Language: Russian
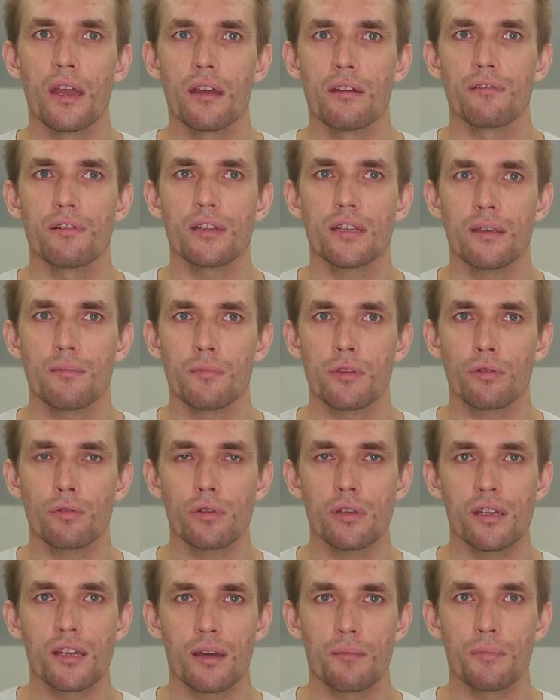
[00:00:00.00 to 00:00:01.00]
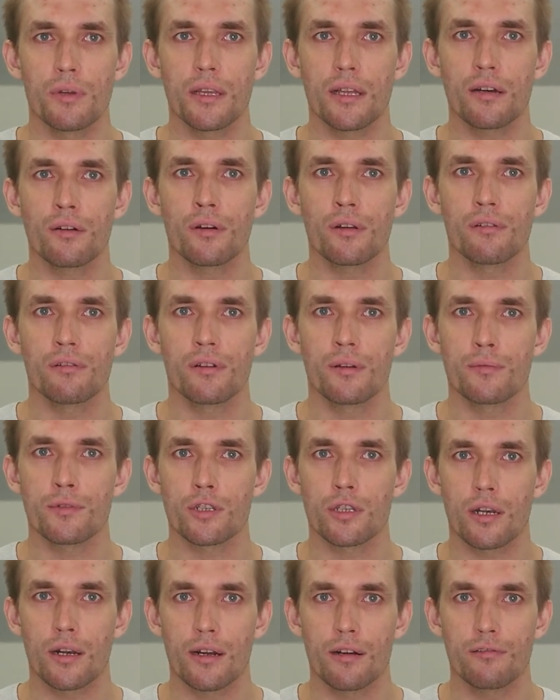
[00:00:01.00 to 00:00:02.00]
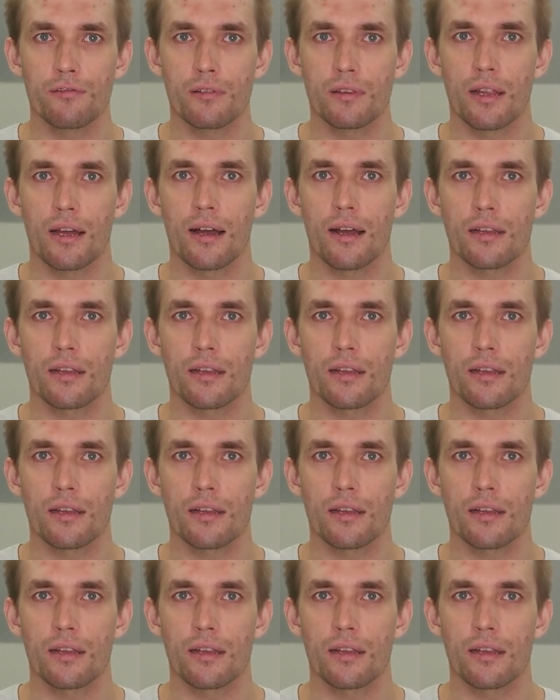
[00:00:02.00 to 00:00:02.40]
В этой методике мы накладываем штраф на